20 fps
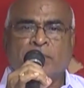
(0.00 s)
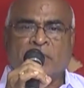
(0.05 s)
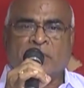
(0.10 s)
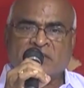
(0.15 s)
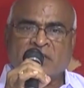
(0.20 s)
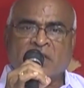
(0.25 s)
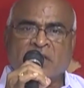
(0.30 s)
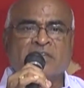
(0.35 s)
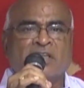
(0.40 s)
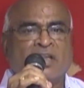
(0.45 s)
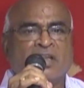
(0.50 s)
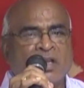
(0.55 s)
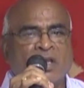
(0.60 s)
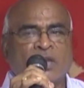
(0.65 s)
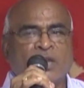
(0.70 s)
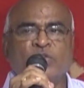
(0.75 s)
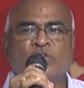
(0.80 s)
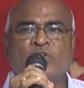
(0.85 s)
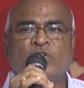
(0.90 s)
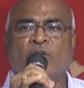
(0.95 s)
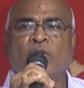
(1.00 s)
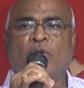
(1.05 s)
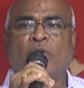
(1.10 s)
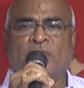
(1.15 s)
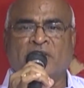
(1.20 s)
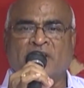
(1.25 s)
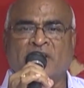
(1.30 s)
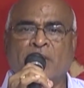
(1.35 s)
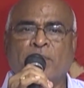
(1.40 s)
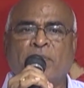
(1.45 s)
ప్రత్యేక తెలంగాణ ఉద్యమంలో
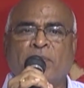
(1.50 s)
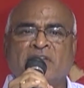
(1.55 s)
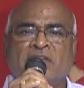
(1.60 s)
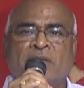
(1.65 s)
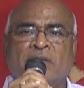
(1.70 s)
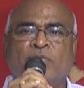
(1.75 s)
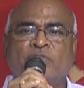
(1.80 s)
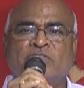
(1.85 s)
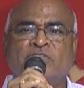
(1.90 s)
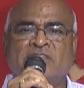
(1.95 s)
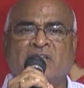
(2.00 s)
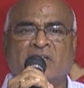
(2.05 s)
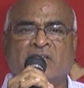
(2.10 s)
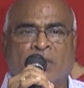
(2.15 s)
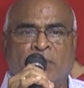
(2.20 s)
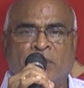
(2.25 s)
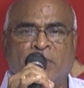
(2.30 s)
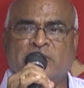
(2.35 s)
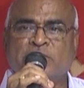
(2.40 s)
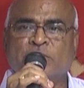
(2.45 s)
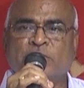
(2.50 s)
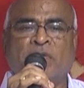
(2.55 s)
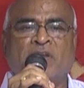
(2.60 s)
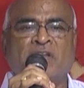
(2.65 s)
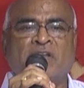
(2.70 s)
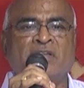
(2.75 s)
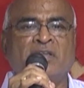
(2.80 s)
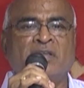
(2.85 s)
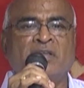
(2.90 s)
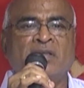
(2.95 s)
ప్రధాన పాత్ర పోషించిన కమ్యూనిస్ట్
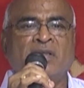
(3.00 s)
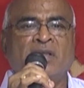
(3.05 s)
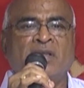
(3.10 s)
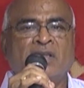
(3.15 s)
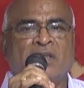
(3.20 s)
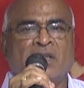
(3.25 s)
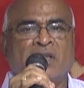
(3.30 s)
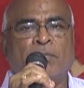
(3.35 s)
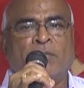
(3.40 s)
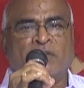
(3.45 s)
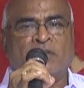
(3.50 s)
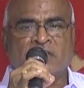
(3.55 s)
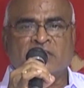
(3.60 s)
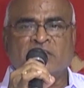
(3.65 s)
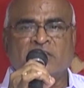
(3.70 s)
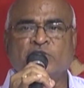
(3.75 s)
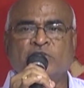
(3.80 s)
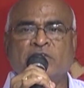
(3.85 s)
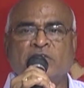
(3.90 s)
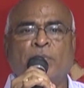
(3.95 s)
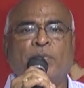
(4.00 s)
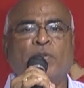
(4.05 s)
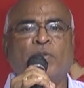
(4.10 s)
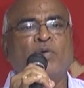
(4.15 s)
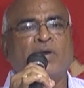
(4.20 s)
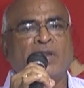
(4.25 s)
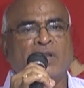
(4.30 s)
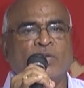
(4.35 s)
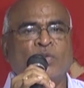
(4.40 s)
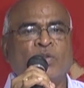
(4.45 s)
పార్టీ ఇలా మద్దతు
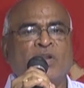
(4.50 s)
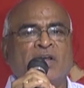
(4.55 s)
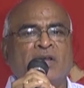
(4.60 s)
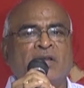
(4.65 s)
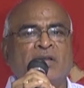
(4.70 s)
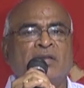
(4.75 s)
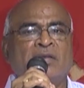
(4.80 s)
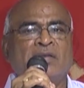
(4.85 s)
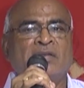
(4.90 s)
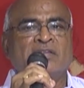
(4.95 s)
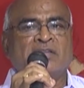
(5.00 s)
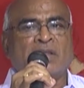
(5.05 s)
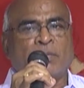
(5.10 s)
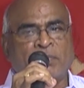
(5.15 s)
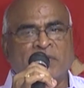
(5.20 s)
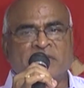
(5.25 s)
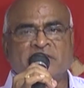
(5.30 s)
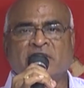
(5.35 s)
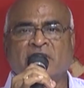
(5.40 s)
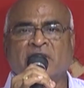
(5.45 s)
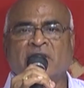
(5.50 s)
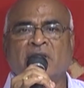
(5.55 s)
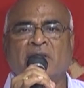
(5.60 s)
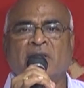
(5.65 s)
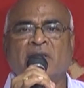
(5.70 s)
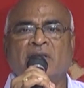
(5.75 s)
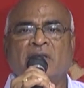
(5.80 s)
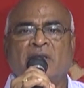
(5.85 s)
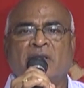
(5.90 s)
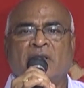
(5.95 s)
ఇస్తున్నప్పుడు వాళ్ళు కూడా తప్పనిసరిగా